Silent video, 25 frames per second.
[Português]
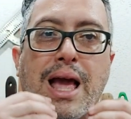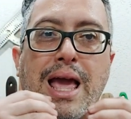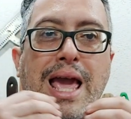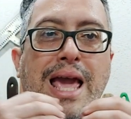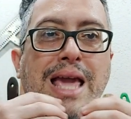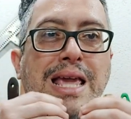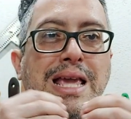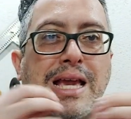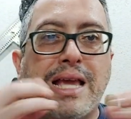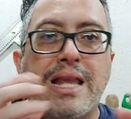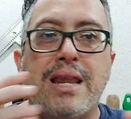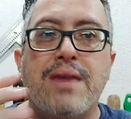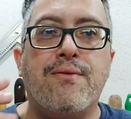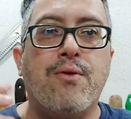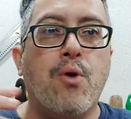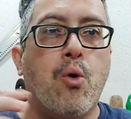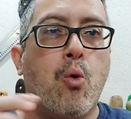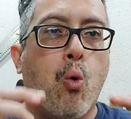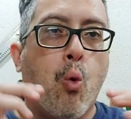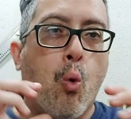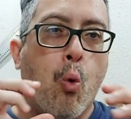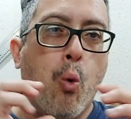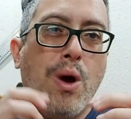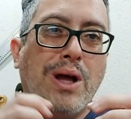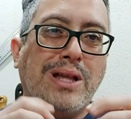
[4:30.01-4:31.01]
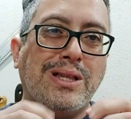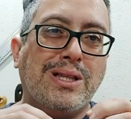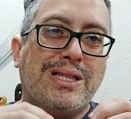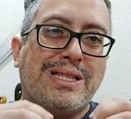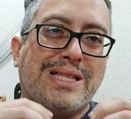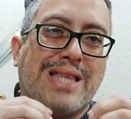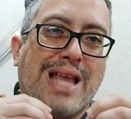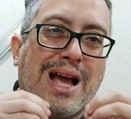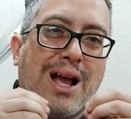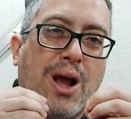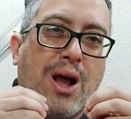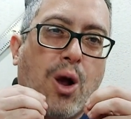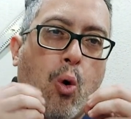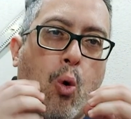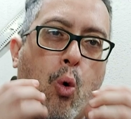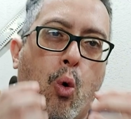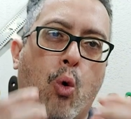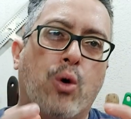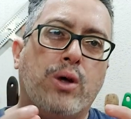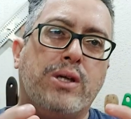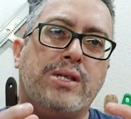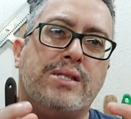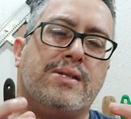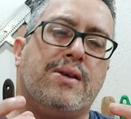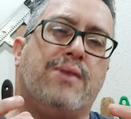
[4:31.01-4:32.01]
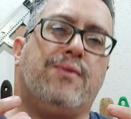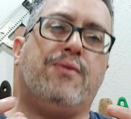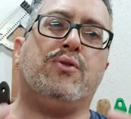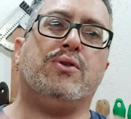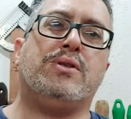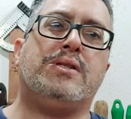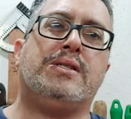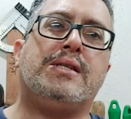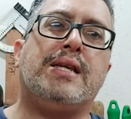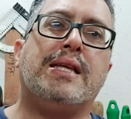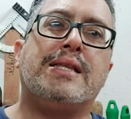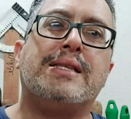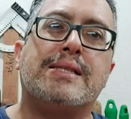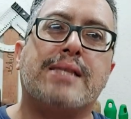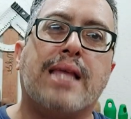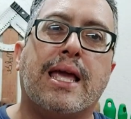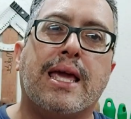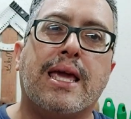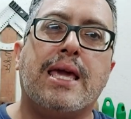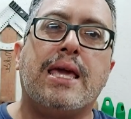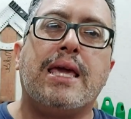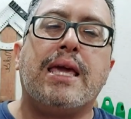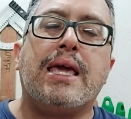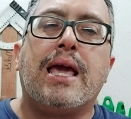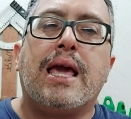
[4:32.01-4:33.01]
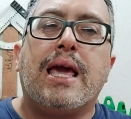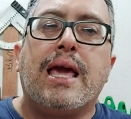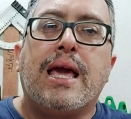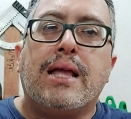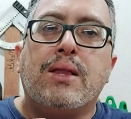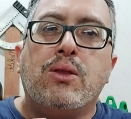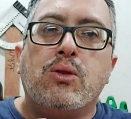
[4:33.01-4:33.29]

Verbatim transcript: é incrível quanta coisa você tem